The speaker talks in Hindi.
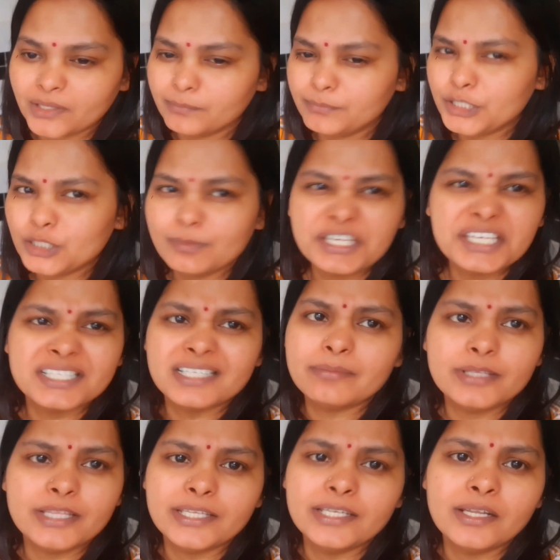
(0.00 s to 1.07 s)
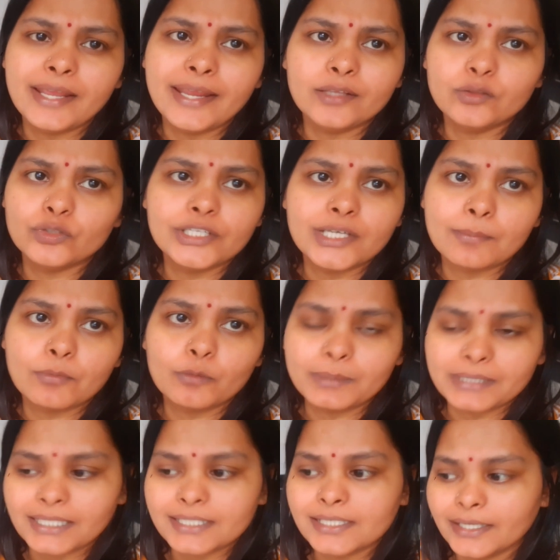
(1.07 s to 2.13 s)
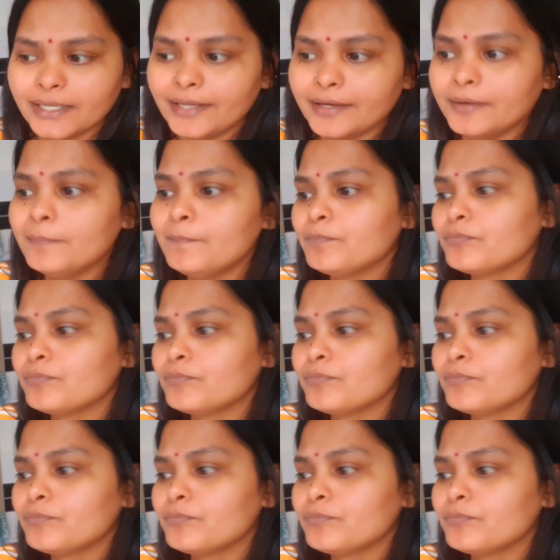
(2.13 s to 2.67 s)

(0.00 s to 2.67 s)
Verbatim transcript: बीच में किसी भी दिन एक दो दिन आपको पता चलेगा